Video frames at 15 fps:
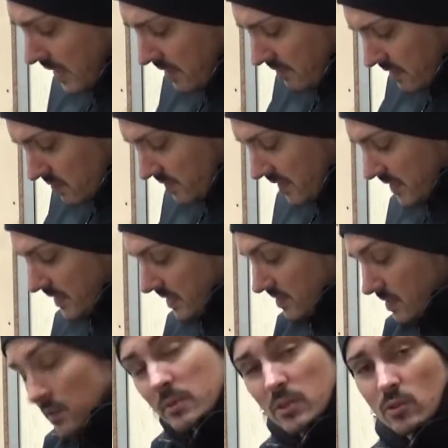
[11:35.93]
weswegen der
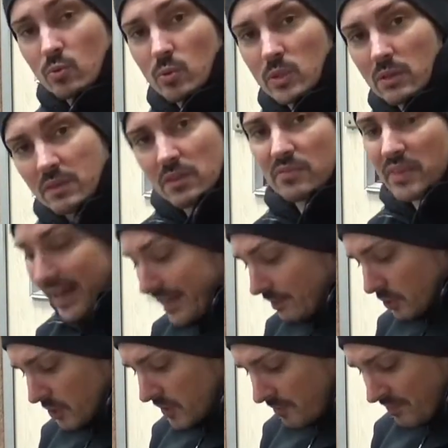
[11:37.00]
silberne Turnier frei
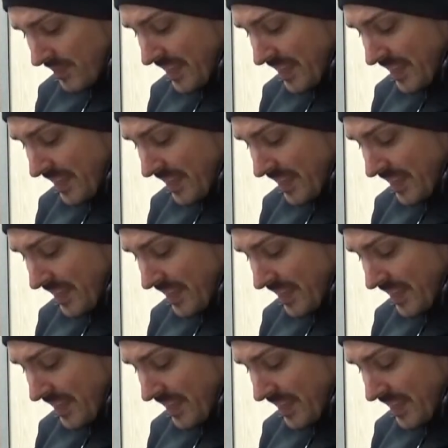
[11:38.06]
wurde.